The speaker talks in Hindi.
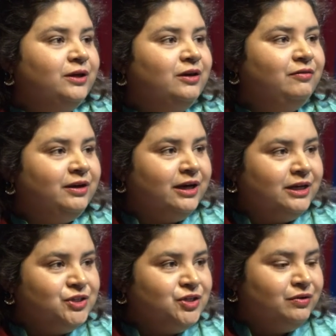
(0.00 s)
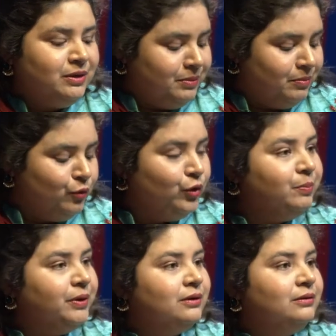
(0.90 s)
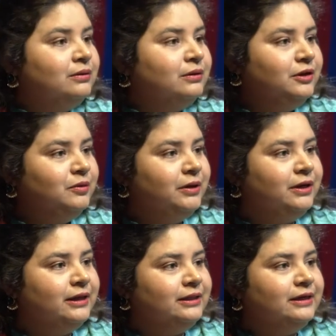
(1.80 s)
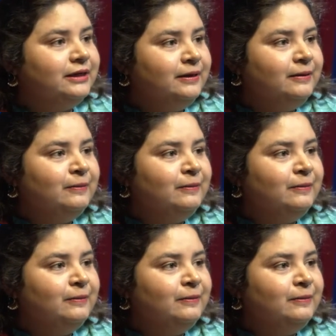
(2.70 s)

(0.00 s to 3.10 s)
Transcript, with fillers: क्या विज्ञानी जीवन अपने मूड पर निर्भर रहता है